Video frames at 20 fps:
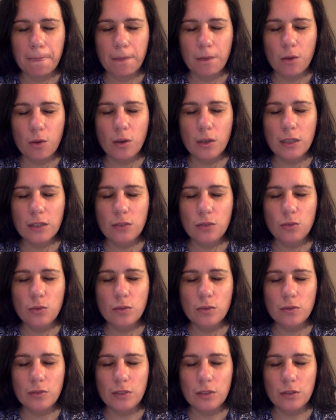Qu'aurais-tu
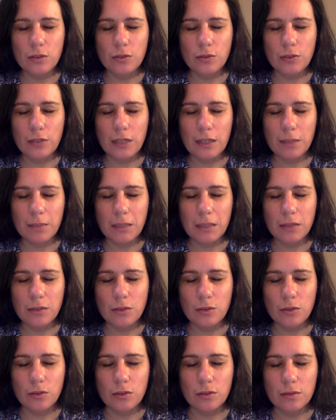envie de faire
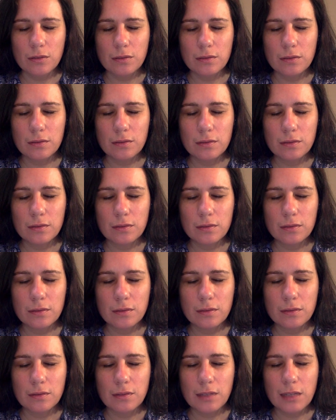maintenant
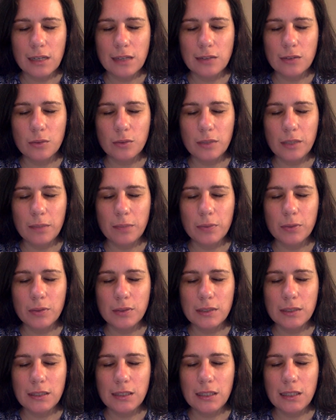Quelles sont les
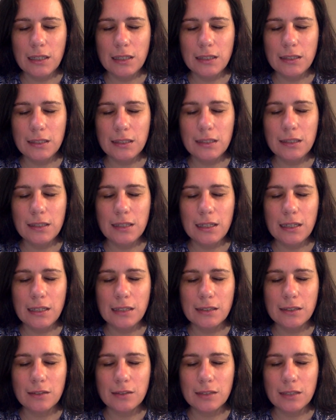pensées, les idées, les
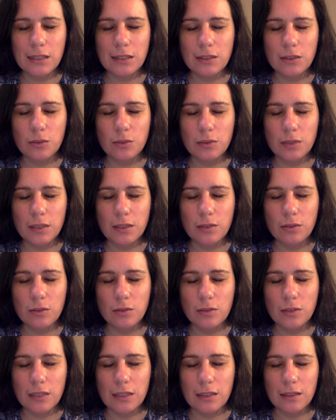sensations qui te
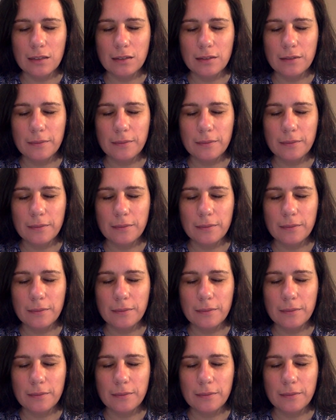viennent